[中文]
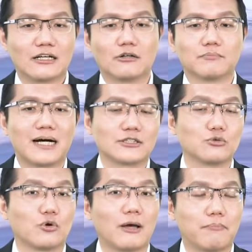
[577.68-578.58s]
到八十
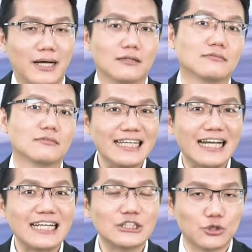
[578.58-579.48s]
五块半，你
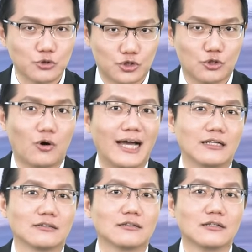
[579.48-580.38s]
砍在九十块
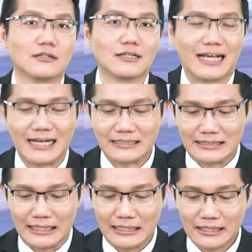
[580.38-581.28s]
的，砍
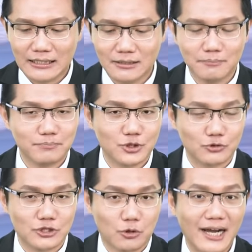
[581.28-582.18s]
在那个九
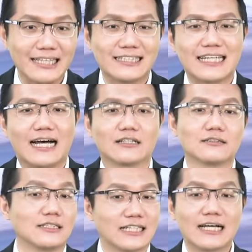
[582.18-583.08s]
十块以下的，
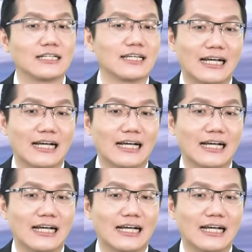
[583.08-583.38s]
你现在可